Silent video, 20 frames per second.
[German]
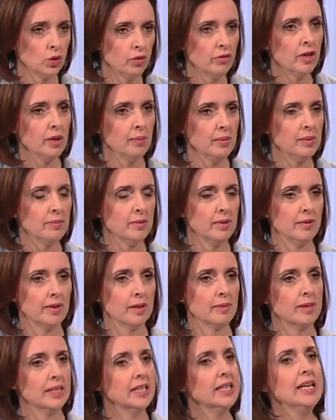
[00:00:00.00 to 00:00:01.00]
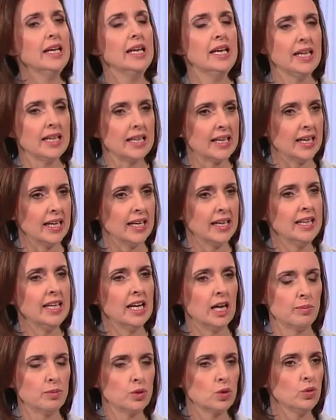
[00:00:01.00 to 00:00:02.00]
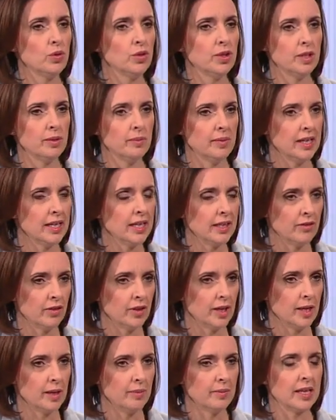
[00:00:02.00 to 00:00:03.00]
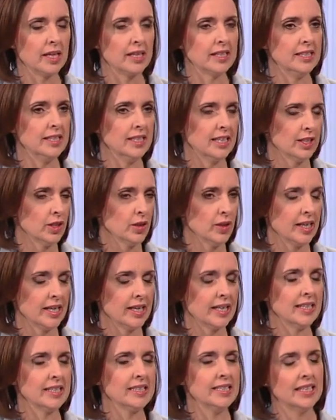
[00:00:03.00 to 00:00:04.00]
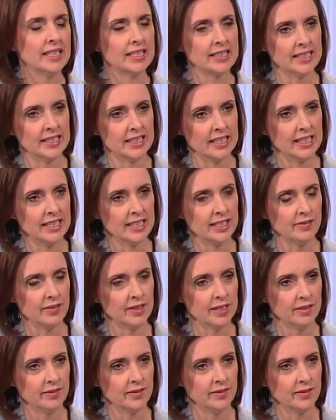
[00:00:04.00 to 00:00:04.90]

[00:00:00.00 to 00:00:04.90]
vielen Mitbewerbern keine absolute Mehrheit von einem Kandidaten oder einer Kandidatin erreicht werden